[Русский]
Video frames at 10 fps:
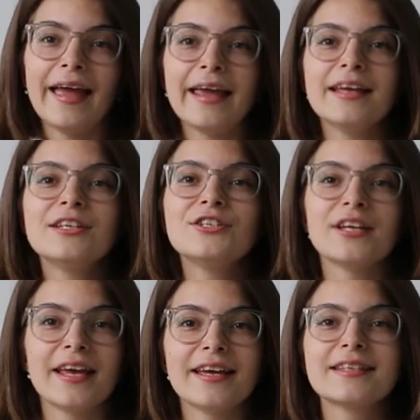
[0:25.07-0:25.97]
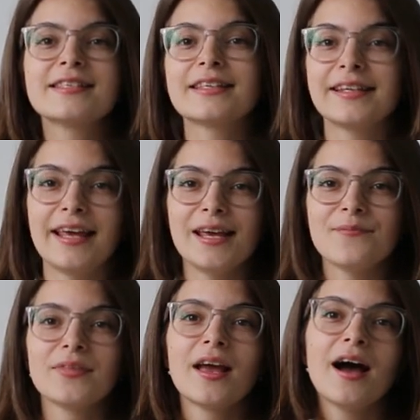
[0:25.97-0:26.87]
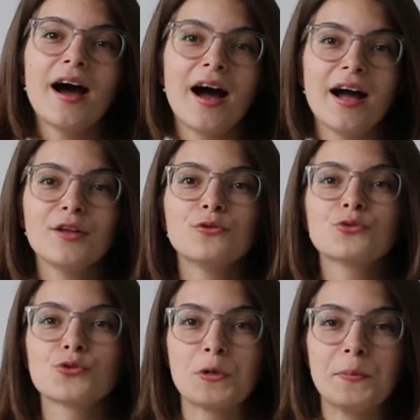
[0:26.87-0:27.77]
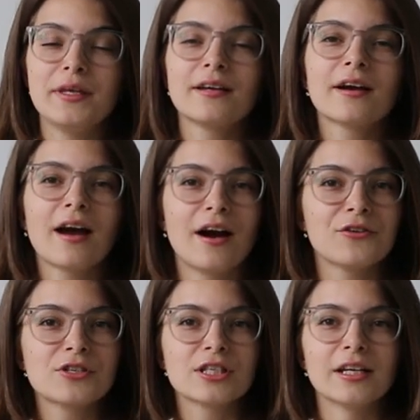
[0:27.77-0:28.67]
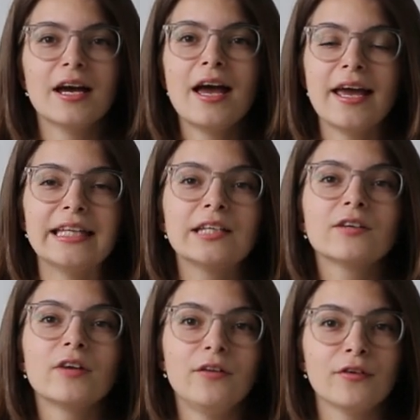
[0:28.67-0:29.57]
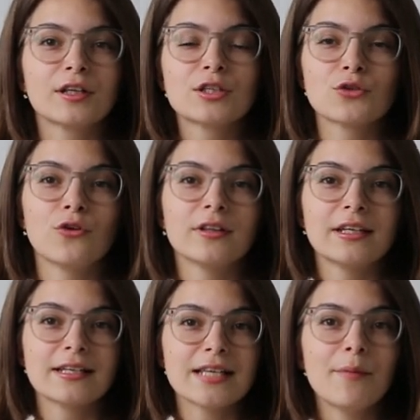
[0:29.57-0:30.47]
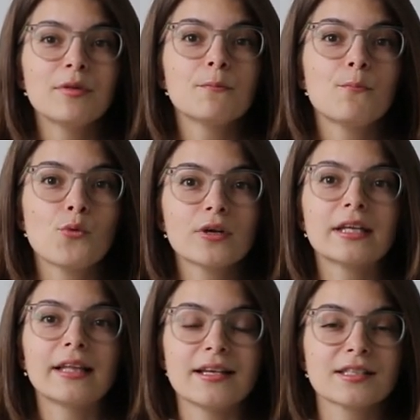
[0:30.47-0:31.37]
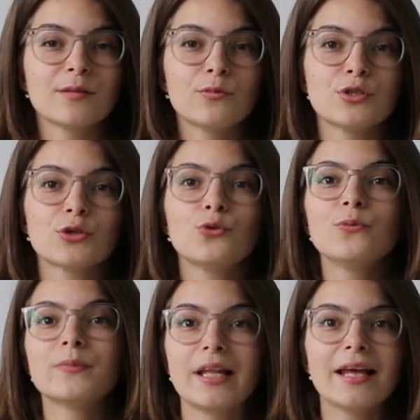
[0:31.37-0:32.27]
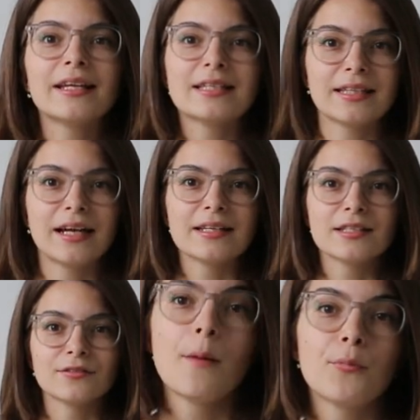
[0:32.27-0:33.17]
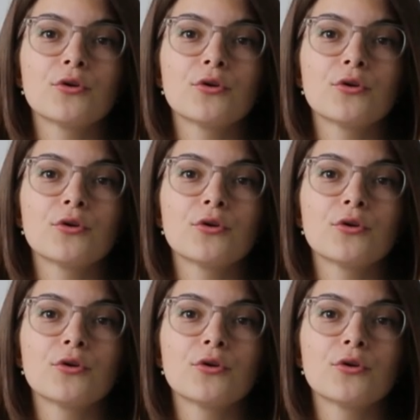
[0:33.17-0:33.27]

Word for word: HSK – Ханю Шипин Каоши – это квалификационный экзамен по китайскому языку для иностранцев.